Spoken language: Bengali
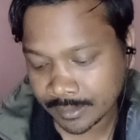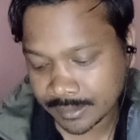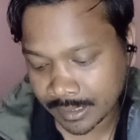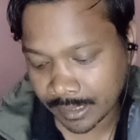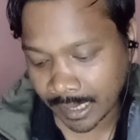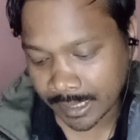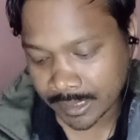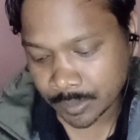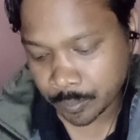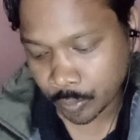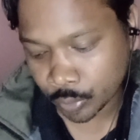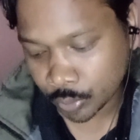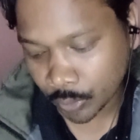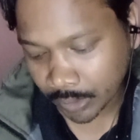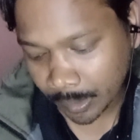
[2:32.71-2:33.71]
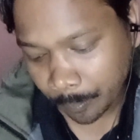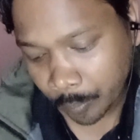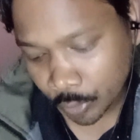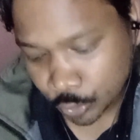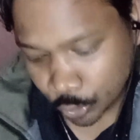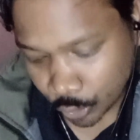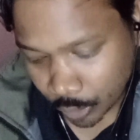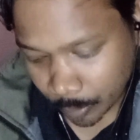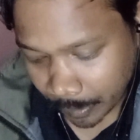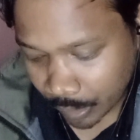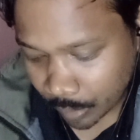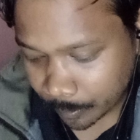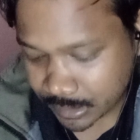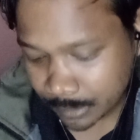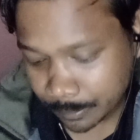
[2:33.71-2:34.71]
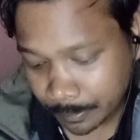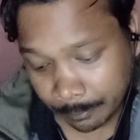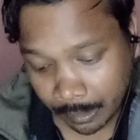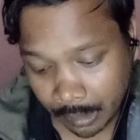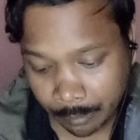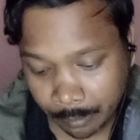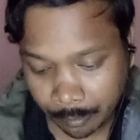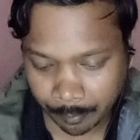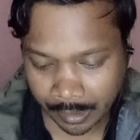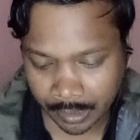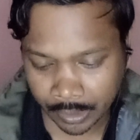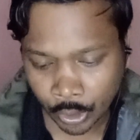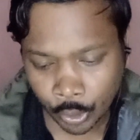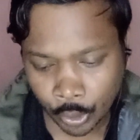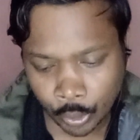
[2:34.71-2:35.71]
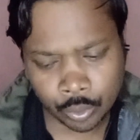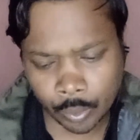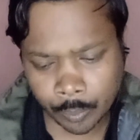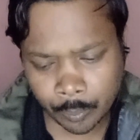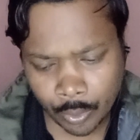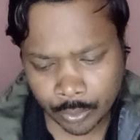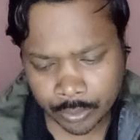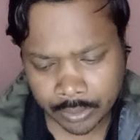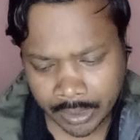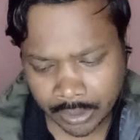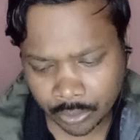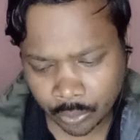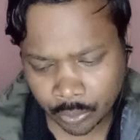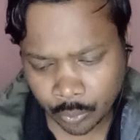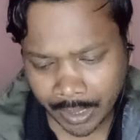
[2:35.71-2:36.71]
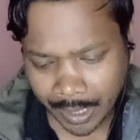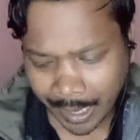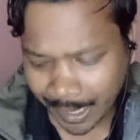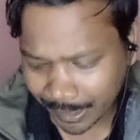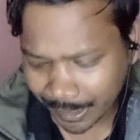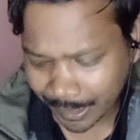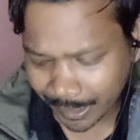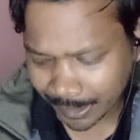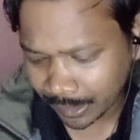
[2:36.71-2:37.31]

যে রাজপুত্রকে প্রচণ্ড ভালোবাসে বাবা এবং মা তবুও দিন দুই আগে